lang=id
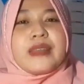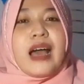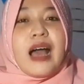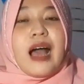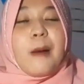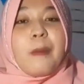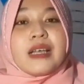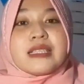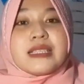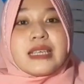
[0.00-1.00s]
Nah,
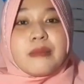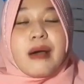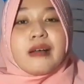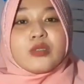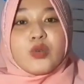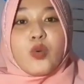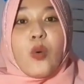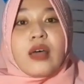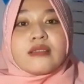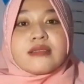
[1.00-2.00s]
apa sih maksud
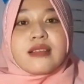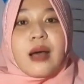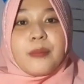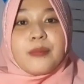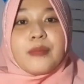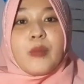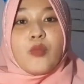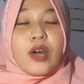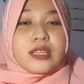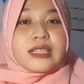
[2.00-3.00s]
WhatsApp
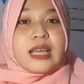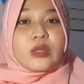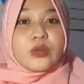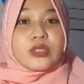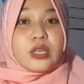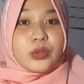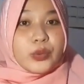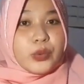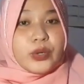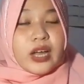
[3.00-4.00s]
membuat status
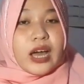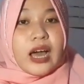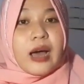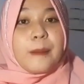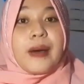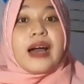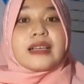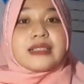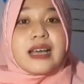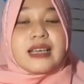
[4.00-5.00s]
itu? Nah, apa
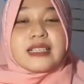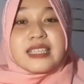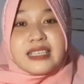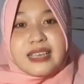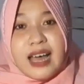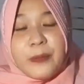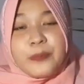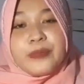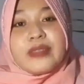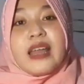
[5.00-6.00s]
aja isinya
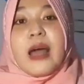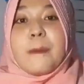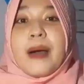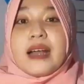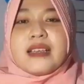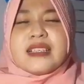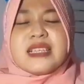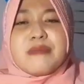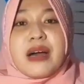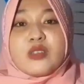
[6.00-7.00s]
dan apa aja
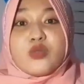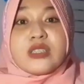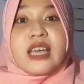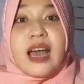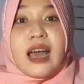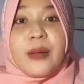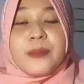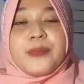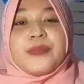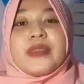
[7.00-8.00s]
sih maksudnya?
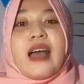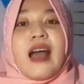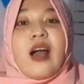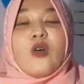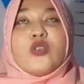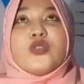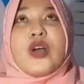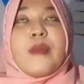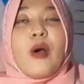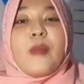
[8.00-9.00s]
Nah, aku
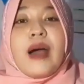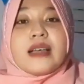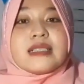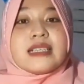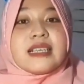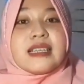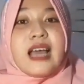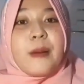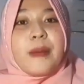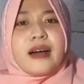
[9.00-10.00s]
juga mau bahas di
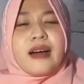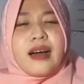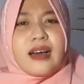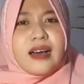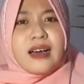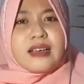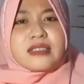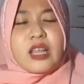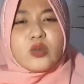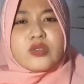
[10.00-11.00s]
sini apakah
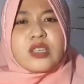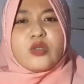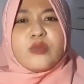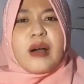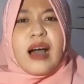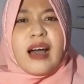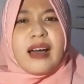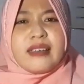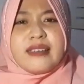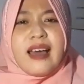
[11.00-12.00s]
apakah status itu
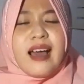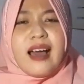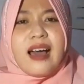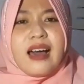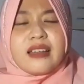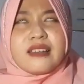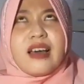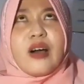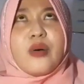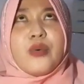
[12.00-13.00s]
bahaya
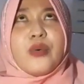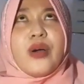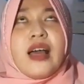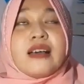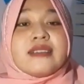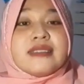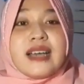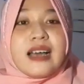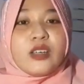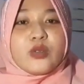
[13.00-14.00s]
atau
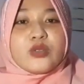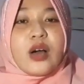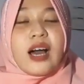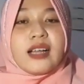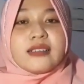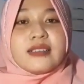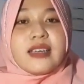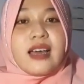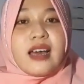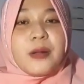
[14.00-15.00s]
enggak gitu
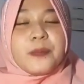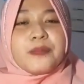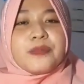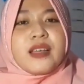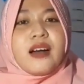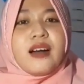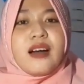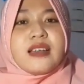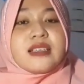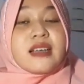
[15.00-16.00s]
soalnya
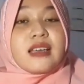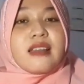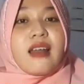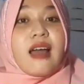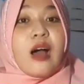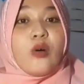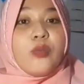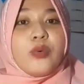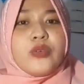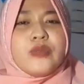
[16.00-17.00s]
uh, di sekitaran
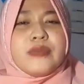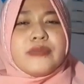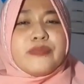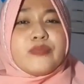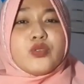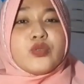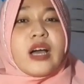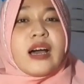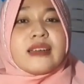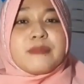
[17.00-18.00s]
aku pun
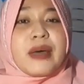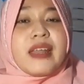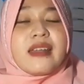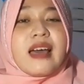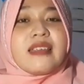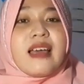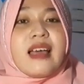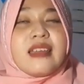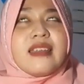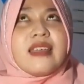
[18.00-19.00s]
juga pada
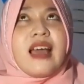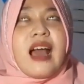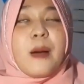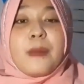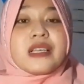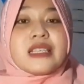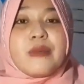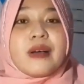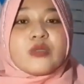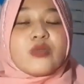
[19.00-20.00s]
nanya ini apa
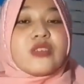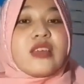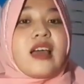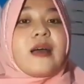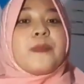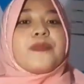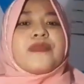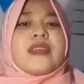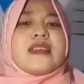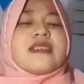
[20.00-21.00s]
sih maksudnya
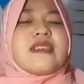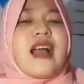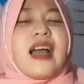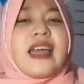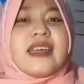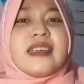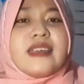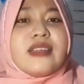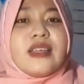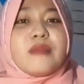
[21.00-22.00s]
isinya kayak
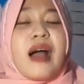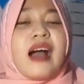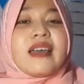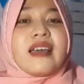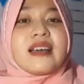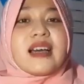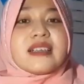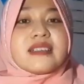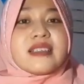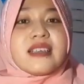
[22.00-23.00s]
gini bahaya
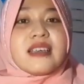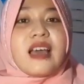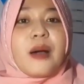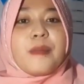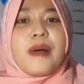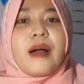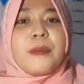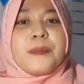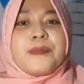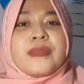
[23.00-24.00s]
enggak sih
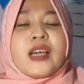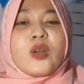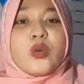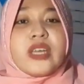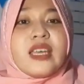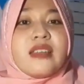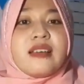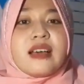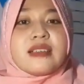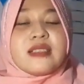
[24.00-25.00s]
apa
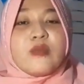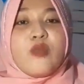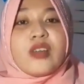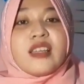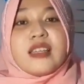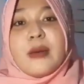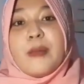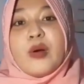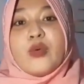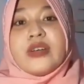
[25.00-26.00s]
ngerugiin enggak sih buat kita
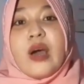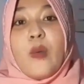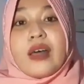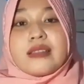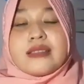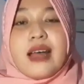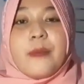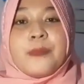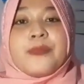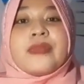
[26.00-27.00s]
pengguna
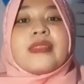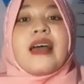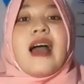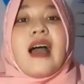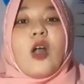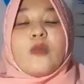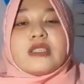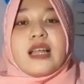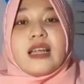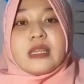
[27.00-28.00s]
WhatsApp Nah, kalau
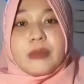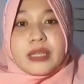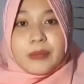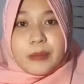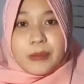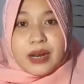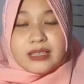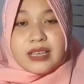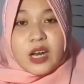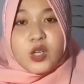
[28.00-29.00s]
misalkan teman-teman
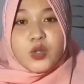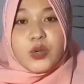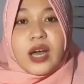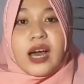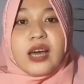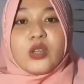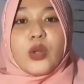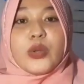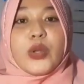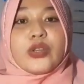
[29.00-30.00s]
penasaran juga,
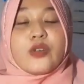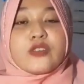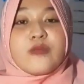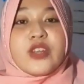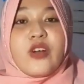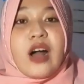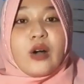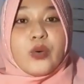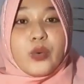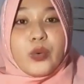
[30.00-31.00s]
tonton terus video
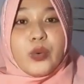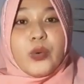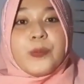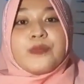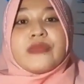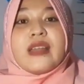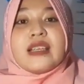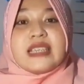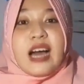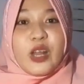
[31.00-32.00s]
aku
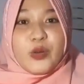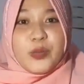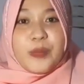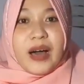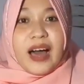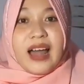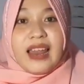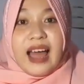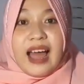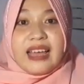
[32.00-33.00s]
dan jangan lupa
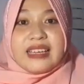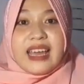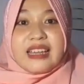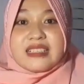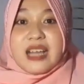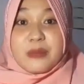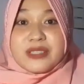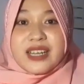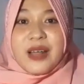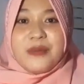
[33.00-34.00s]
like and
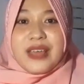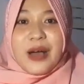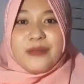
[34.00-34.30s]
subscribe ya